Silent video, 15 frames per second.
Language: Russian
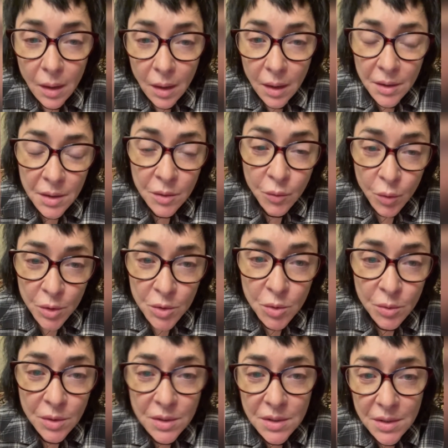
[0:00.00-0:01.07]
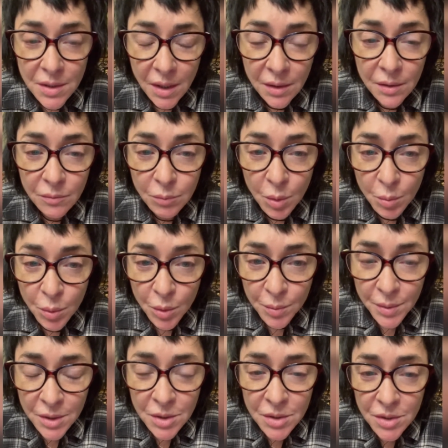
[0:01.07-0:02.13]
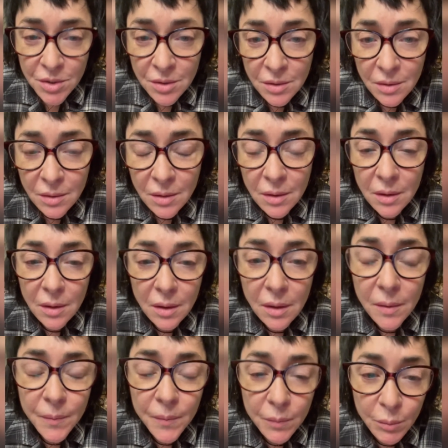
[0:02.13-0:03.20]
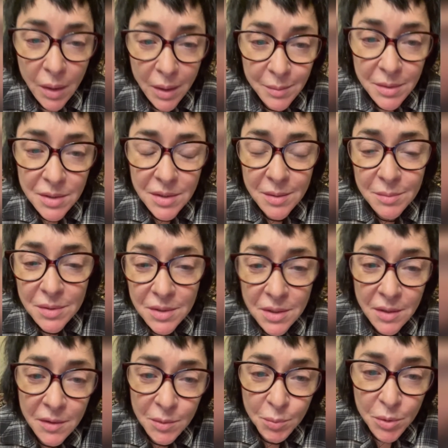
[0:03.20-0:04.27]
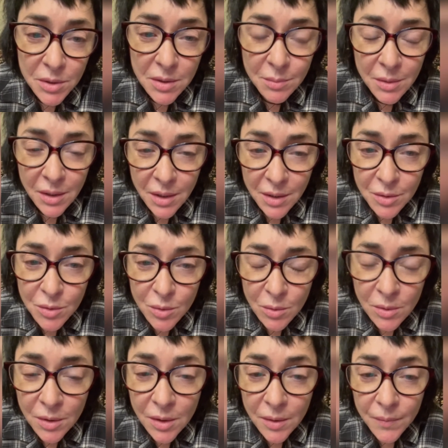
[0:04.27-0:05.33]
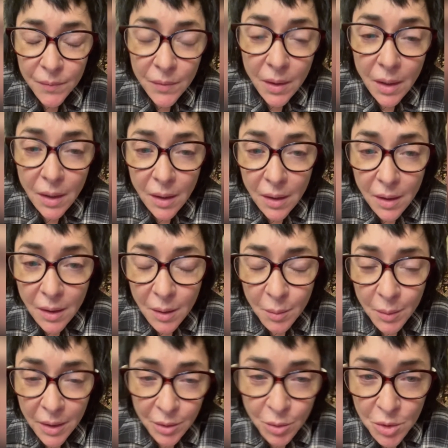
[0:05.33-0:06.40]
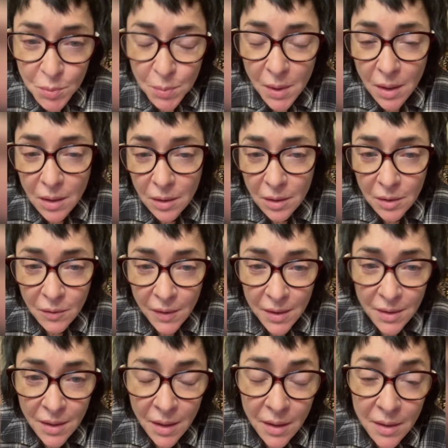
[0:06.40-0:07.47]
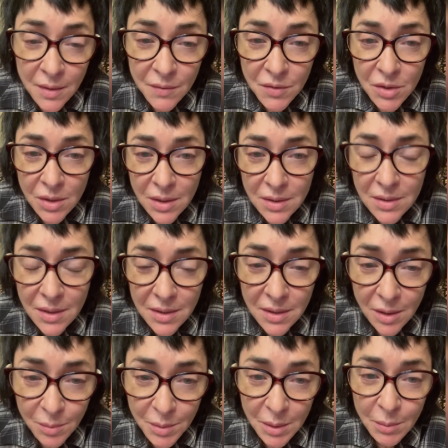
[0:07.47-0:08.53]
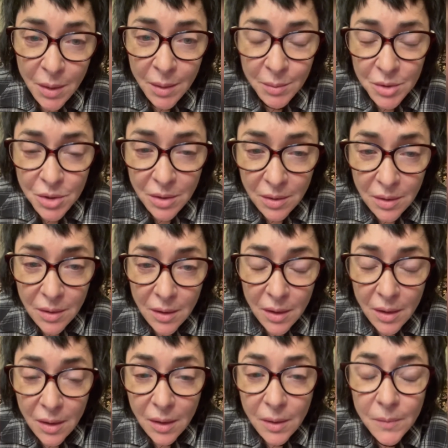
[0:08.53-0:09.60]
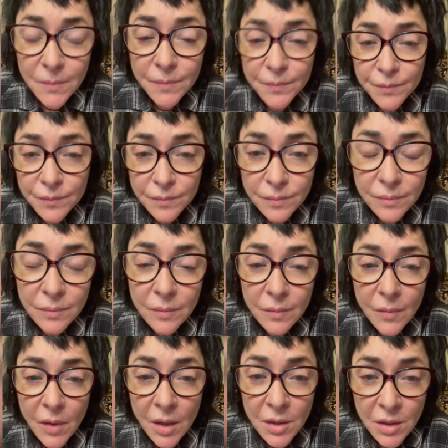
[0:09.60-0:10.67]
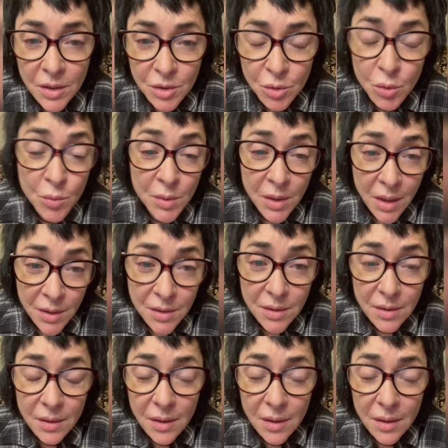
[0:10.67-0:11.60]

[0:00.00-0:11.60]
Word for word: Они двое суток сидят в бомбоубежище. Маме 79 после микроинсульта. Моя дочь плакала два дня и вчера сказала мне, мамочка, я не хочу умирать.